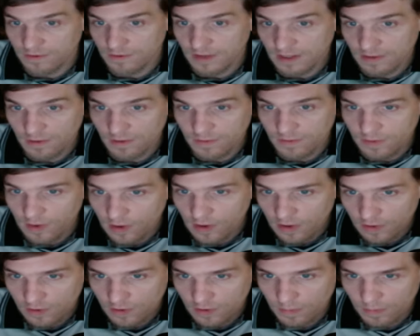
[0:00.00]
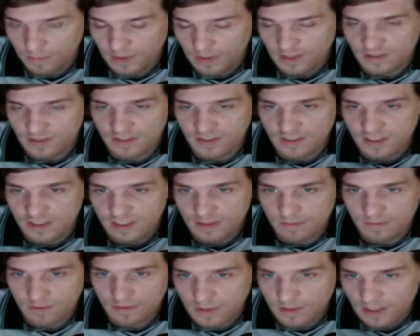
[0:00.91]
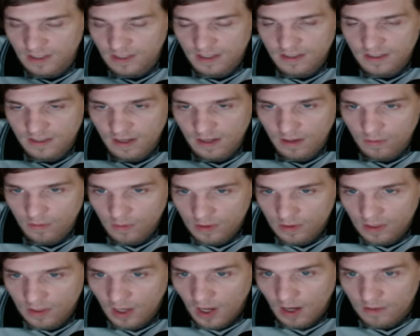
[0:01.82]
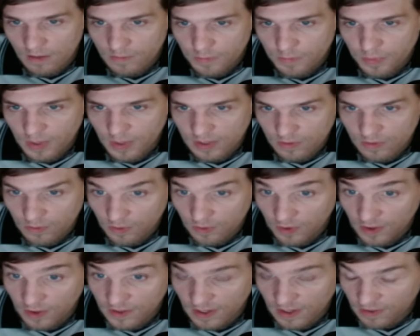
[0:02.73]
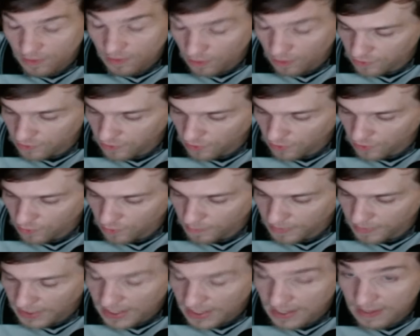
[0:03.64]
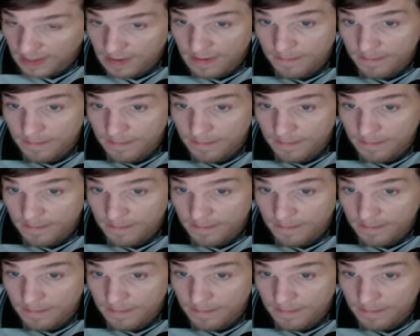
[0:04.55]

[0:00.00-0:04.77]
vous êtes en France, en Belgique, au Canada ou autre, vous pouvez être content d'être de ce genre de pays,